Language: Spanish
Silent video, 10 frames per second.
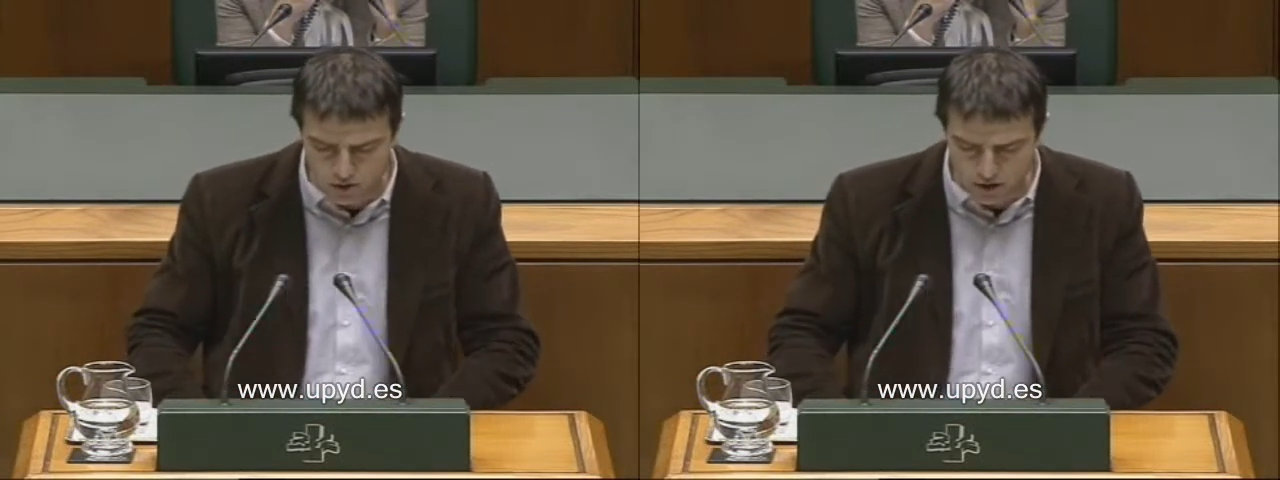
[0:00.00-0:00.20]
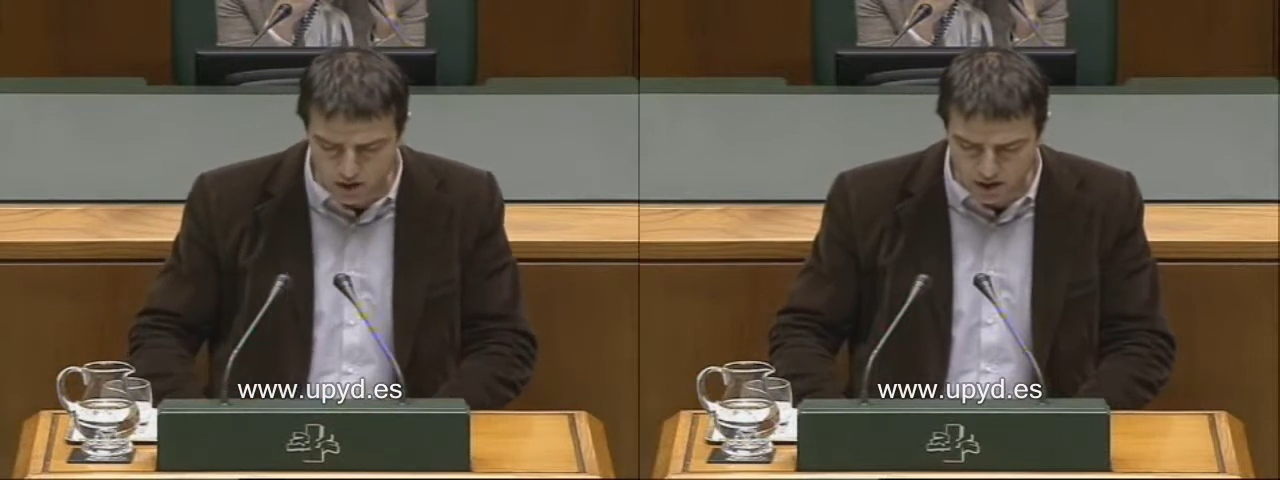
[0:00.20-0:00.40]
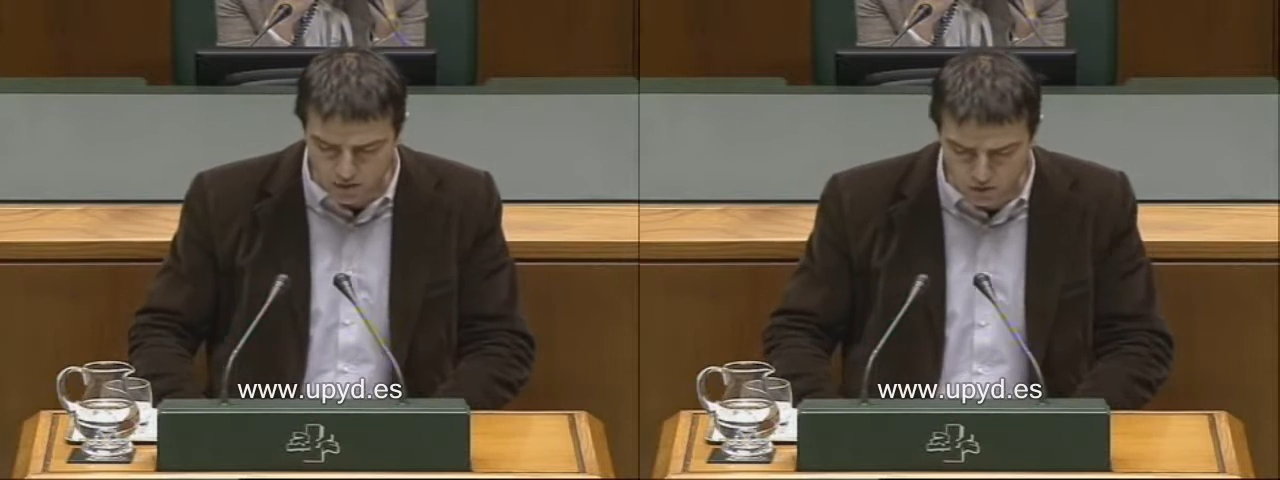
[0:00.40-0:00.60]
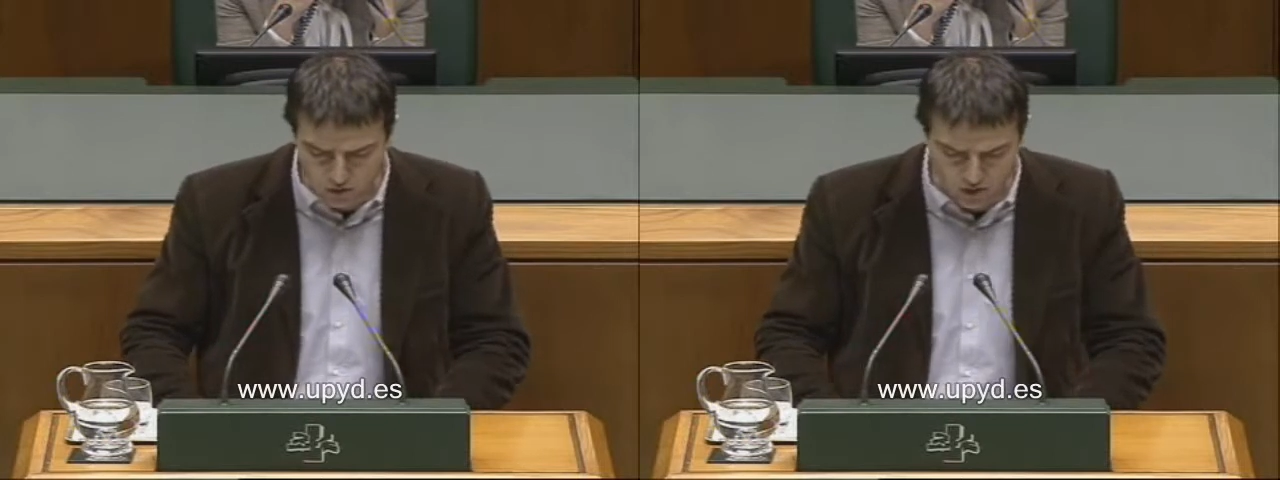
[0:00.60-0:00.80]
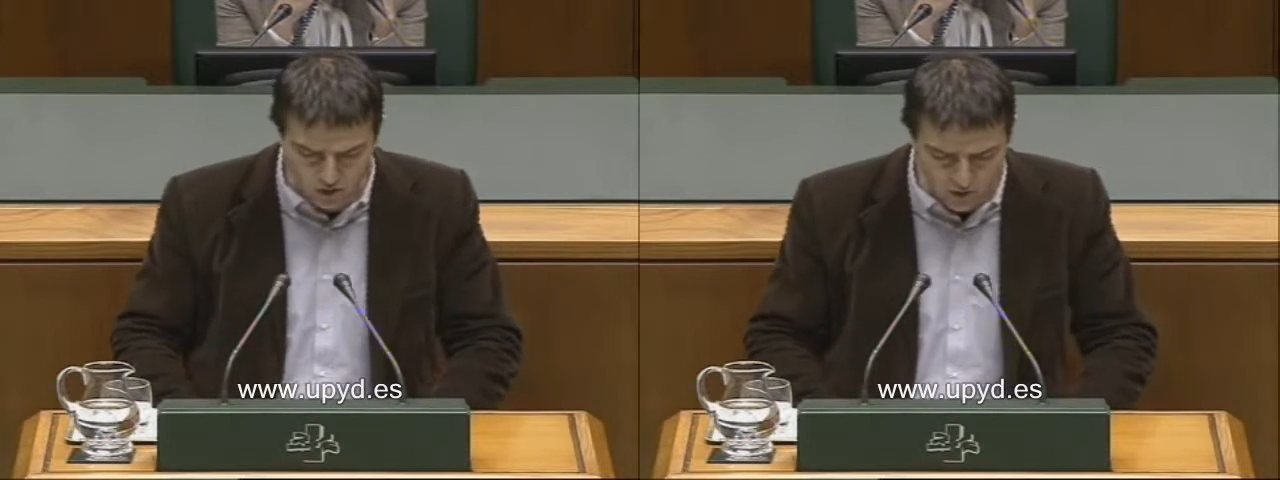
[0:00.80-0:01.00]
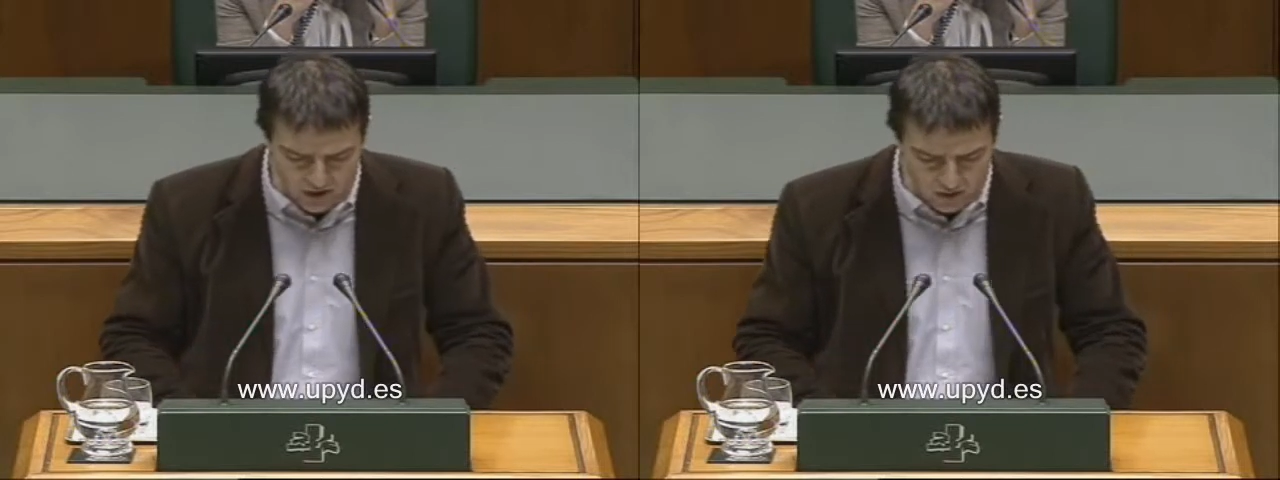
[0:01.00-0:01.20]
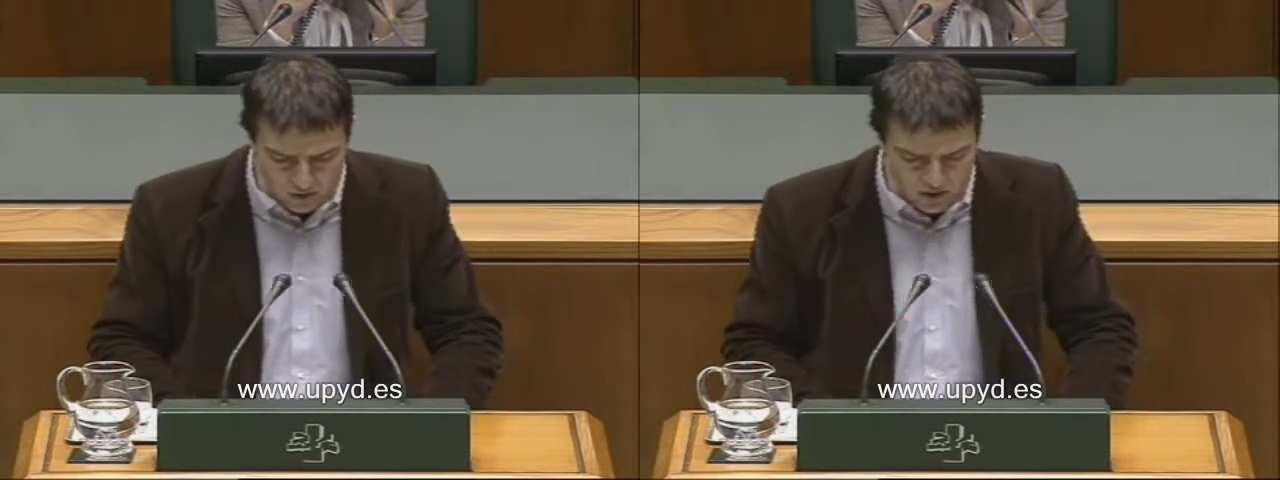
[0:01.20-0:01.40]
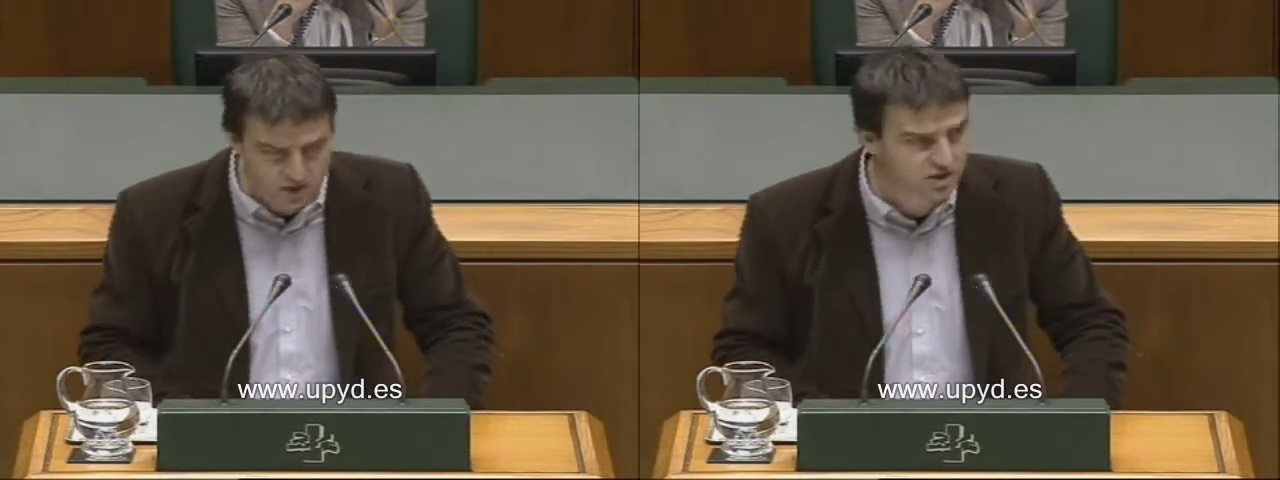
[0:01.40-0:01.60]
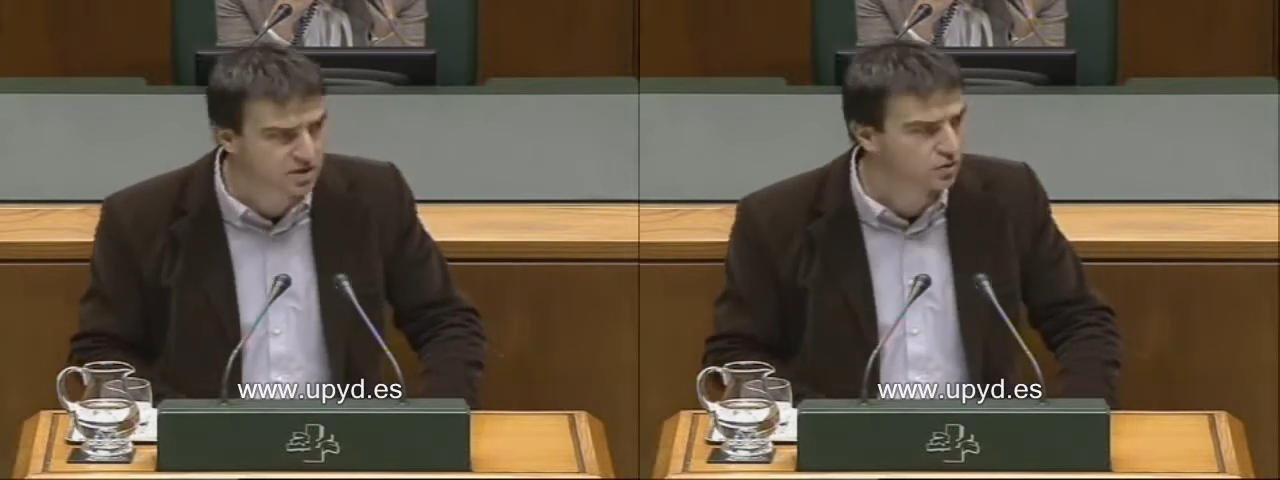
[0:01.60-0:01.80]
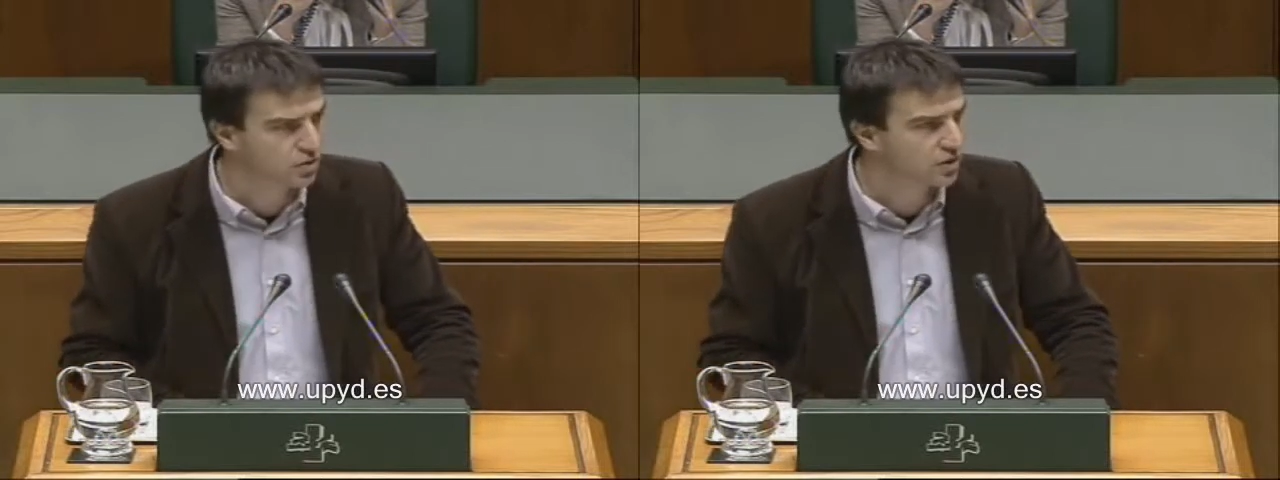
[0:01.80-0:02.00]
en un conglomerado
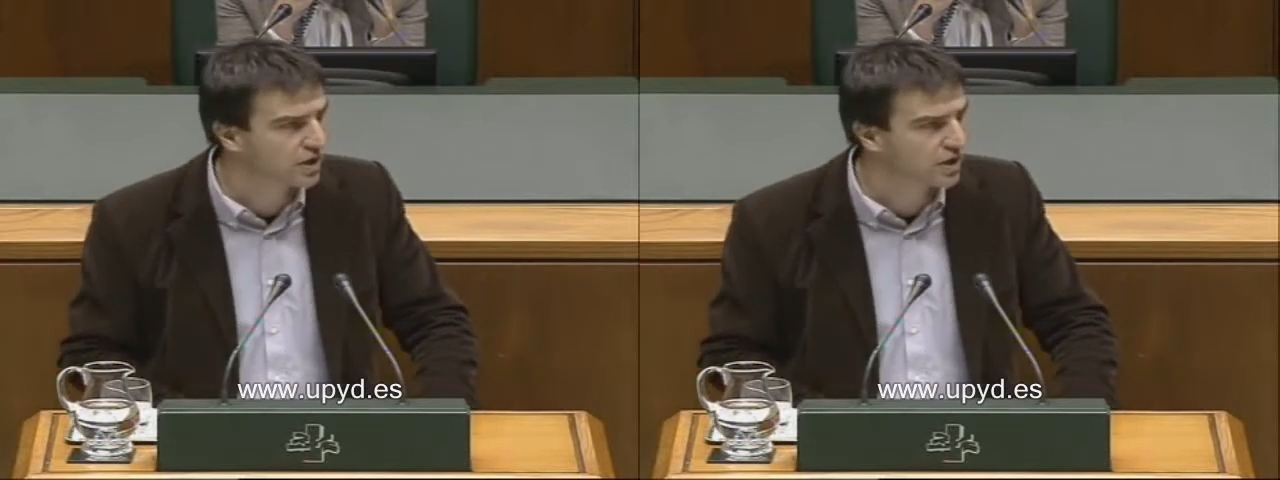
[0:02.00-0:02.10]
institucional.